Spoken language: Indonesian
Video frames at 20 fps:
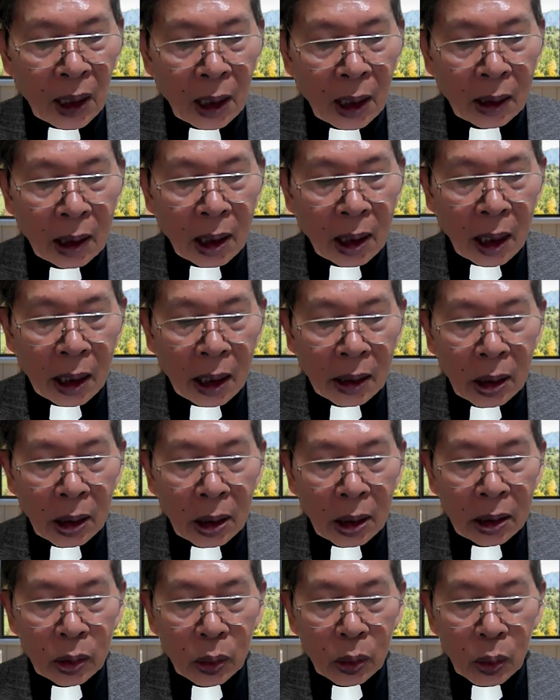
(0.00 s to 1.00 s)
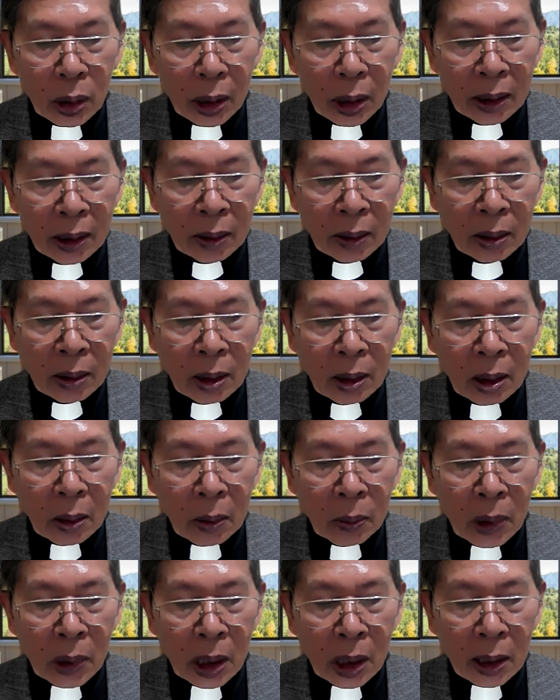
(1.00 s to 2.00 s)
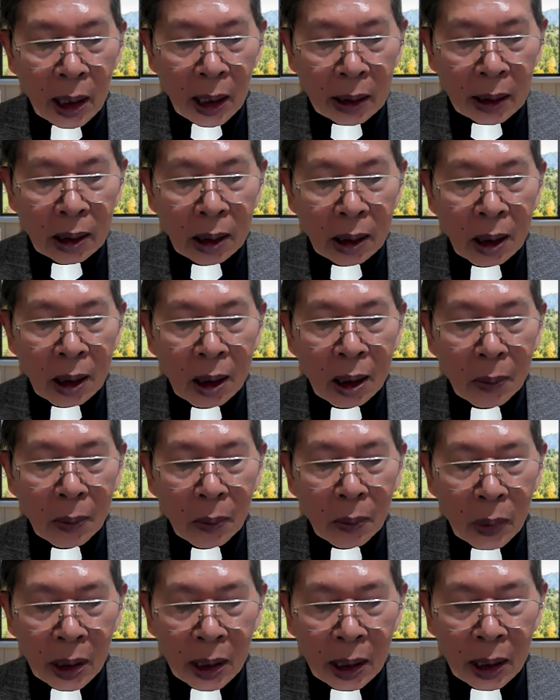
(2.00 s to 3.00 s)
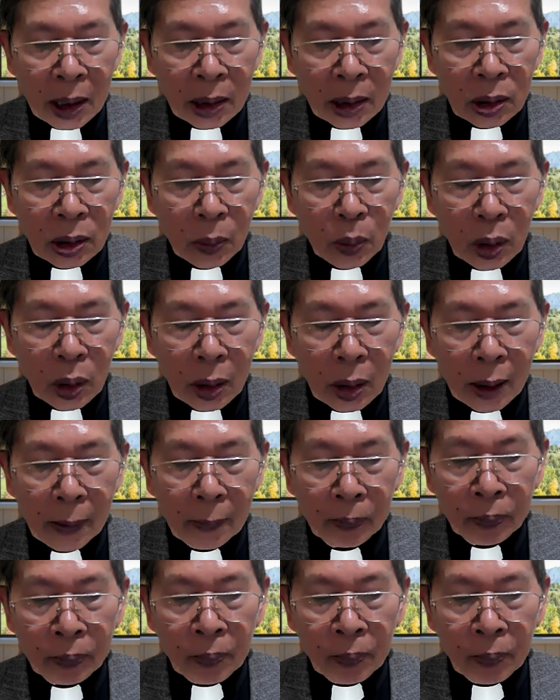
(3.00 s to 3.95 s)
dan kiranya Tuhan berkati mereka semua.